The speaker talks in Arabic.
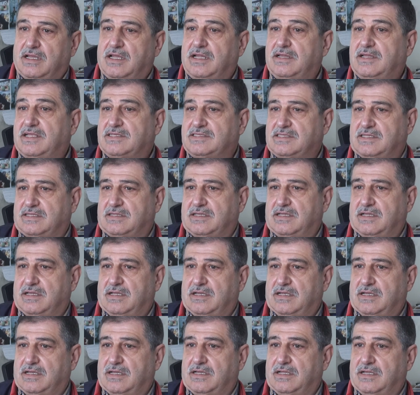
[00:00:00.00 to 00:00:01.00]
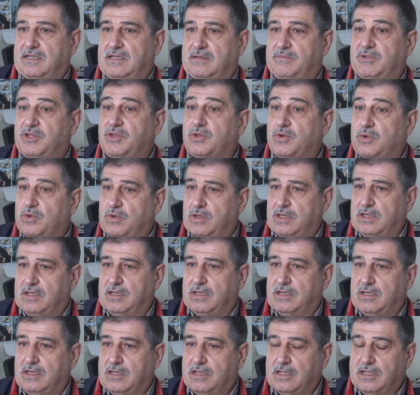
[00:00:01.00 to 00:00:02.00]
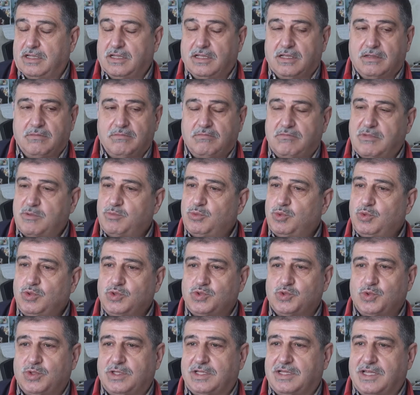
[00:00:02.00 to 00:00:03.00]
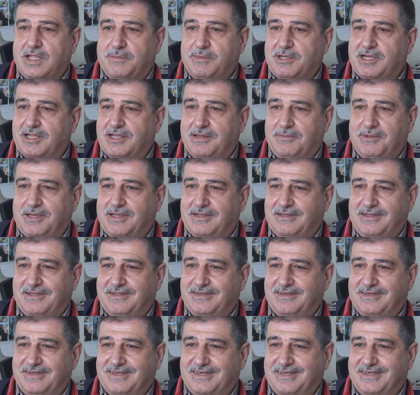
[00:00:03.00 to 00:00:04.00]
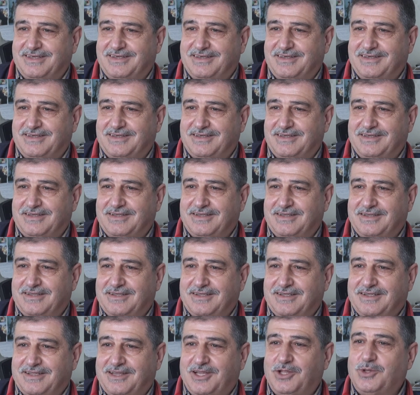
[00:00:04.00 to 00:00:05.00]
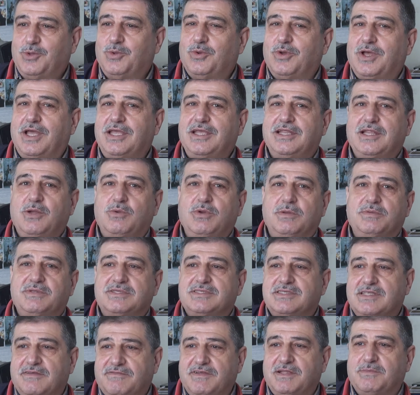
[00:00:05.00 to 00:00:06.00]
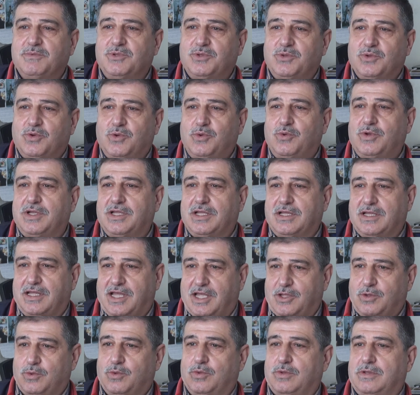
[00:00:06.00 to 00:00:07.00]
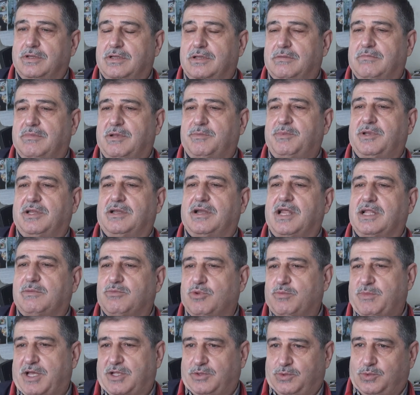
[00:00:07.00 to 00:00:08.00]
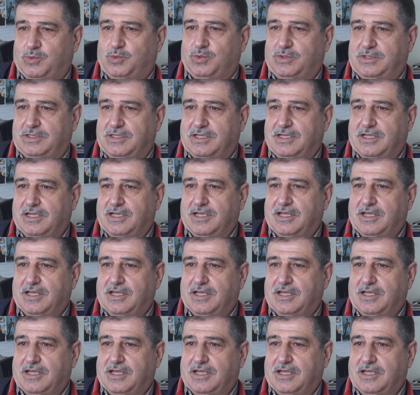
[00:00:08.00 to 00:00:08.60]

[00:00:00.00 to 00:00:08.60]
هندسه البترول ممنوع سوري يطلع برات البلد لانه اي دوله بتستفيد منه هو حيكون راتبه محدود